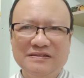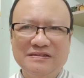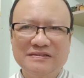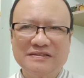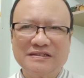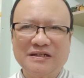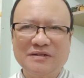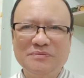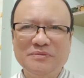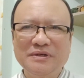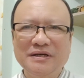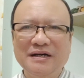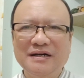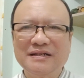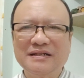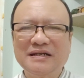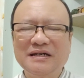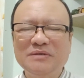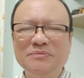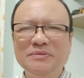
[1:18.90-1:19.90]
Sabi nga
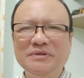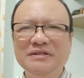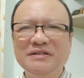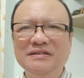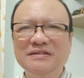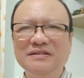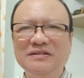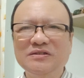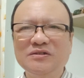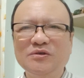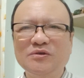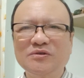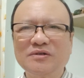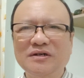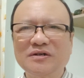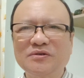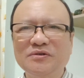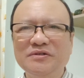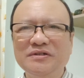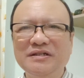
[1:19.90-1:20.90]
namin
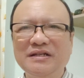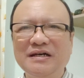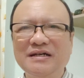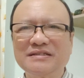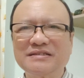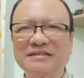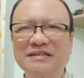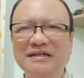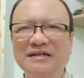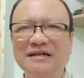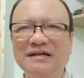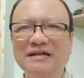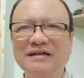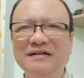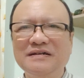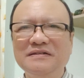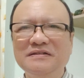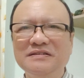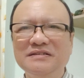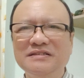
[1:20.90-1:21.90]
noong ako'y
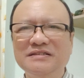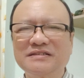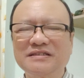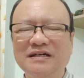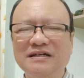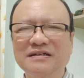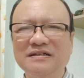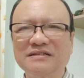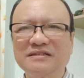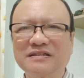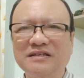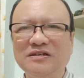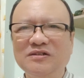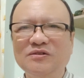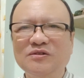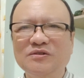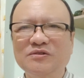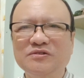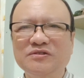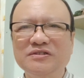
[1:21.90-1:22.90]
nasa isang
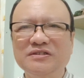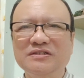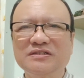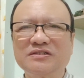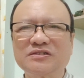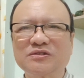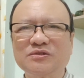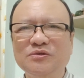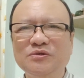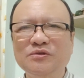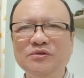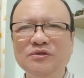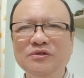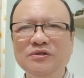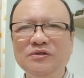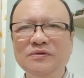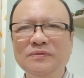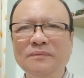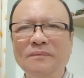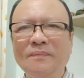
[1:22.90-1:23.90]
theology school,
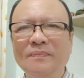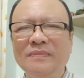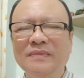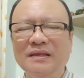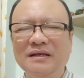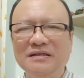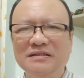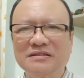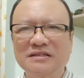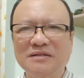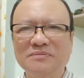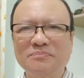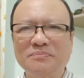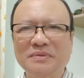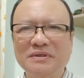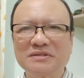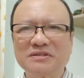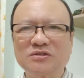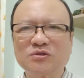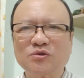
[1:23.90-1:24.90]
isang
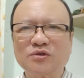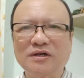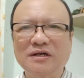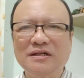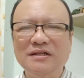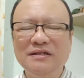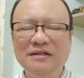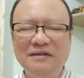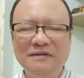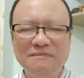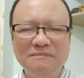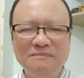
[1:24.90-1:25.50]
pastoral,